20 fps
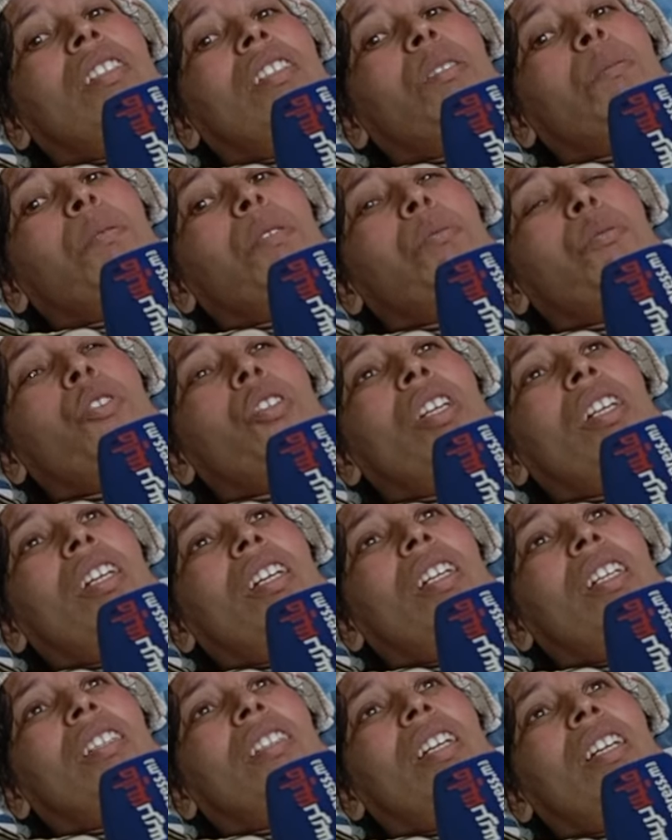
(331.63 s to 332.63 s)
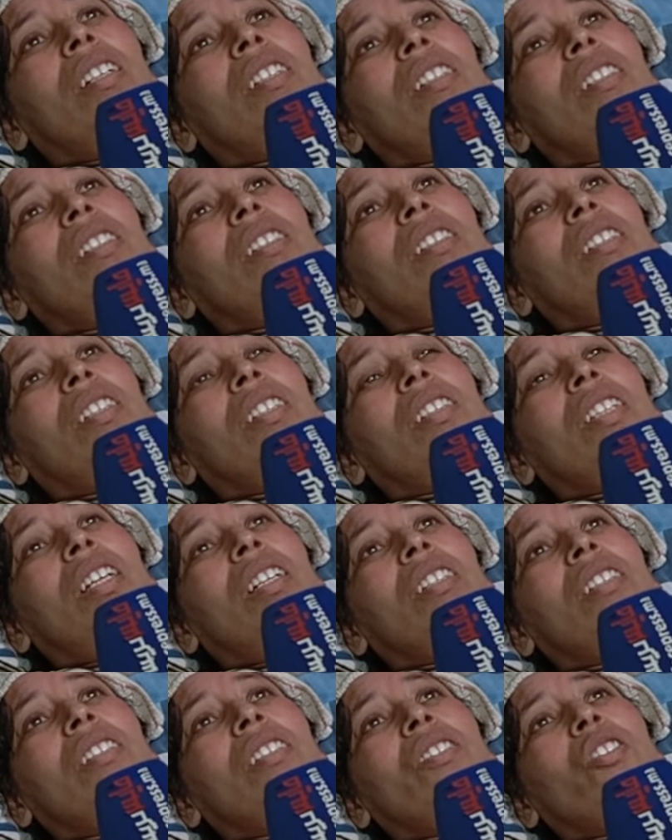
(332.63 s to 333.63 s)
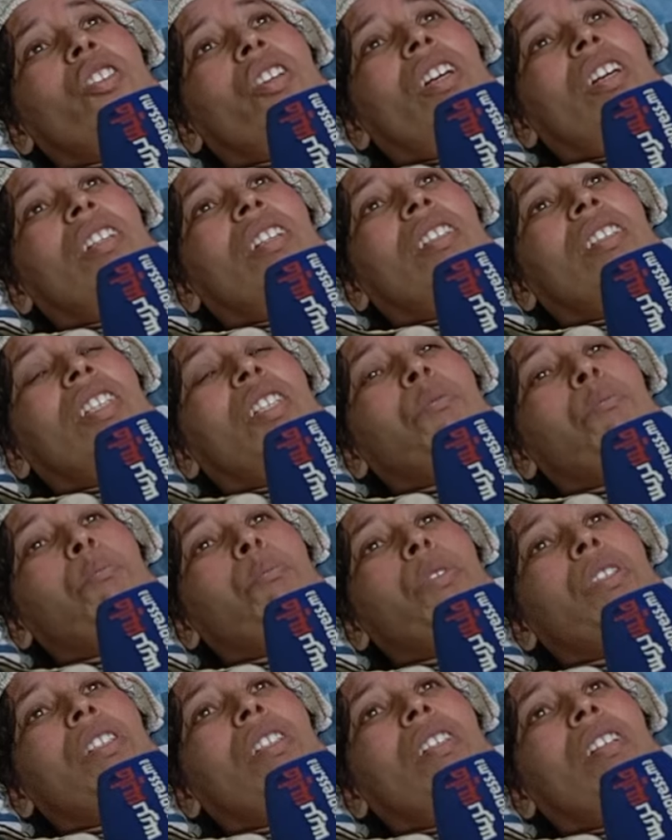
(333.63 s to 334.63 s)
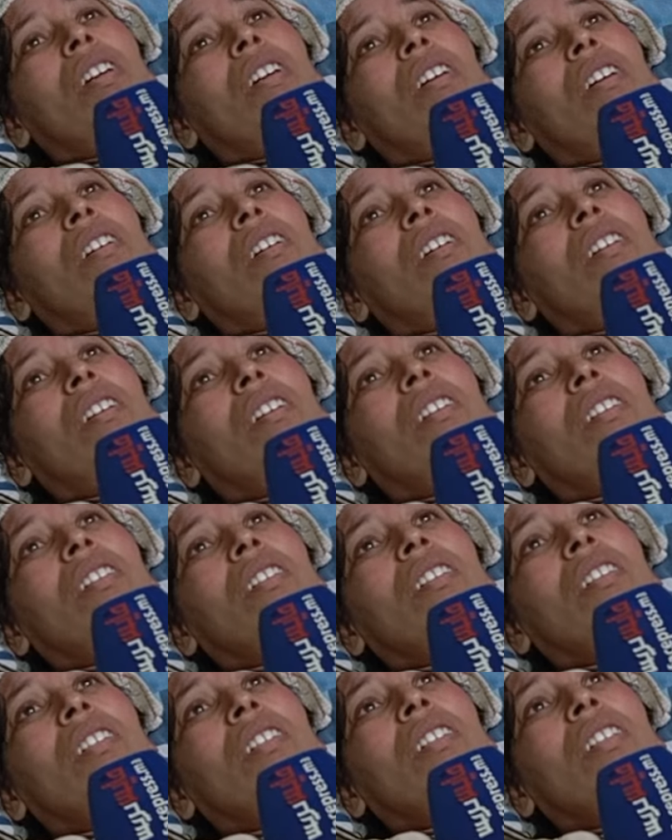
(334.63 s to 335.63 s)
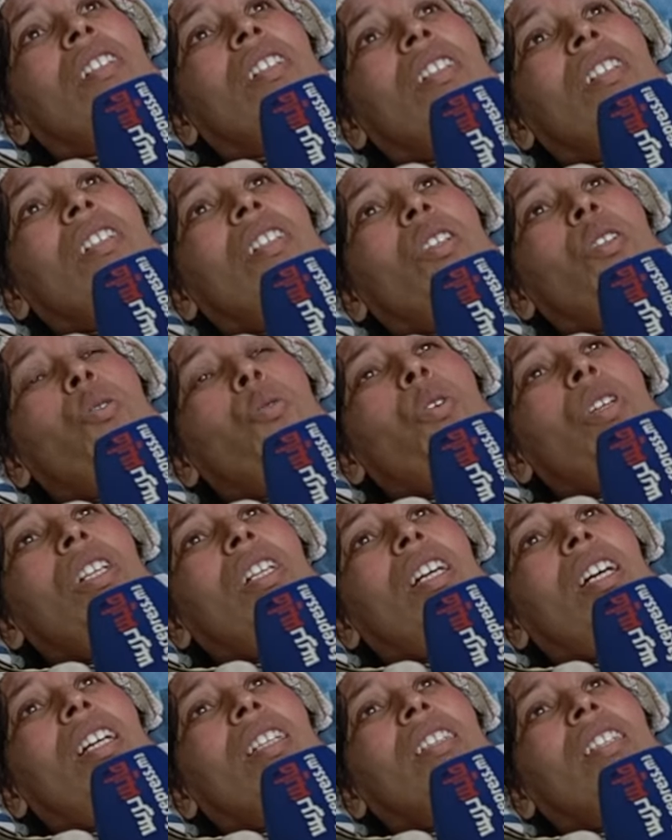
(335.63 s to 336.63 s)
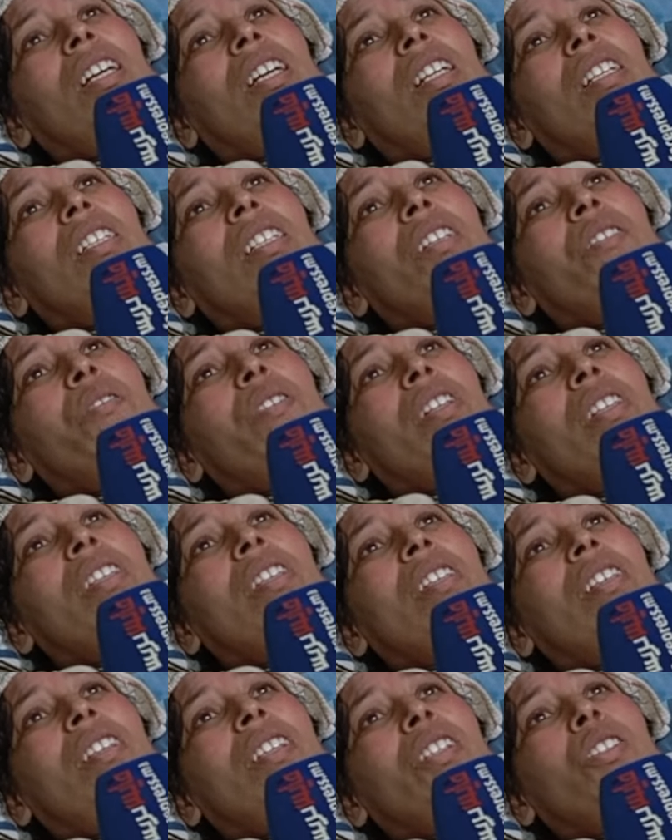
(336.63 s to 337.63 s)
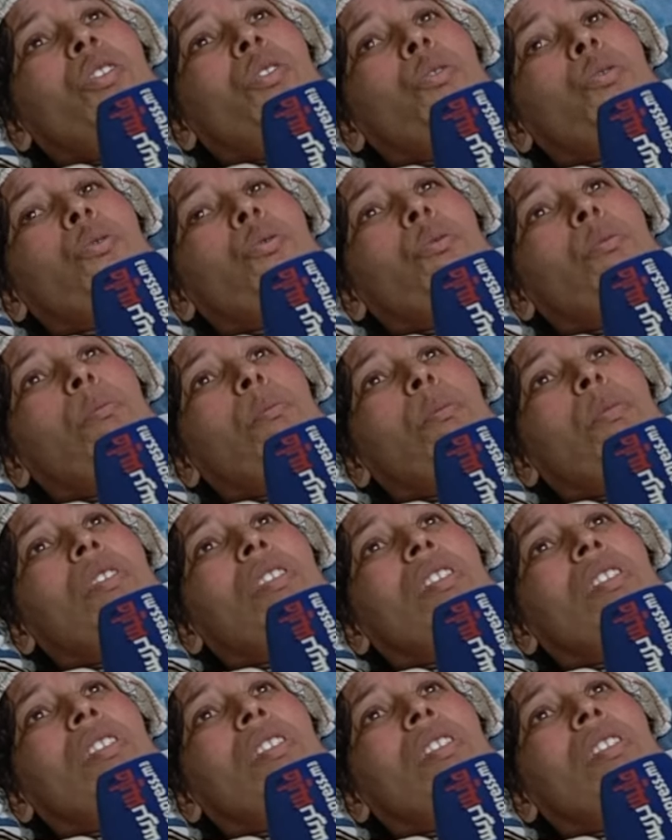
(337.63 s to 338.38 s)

الطبيب شرعي عطاني عطاني شهاده طبيه هو اللي عطاني ليا فات 90 يوم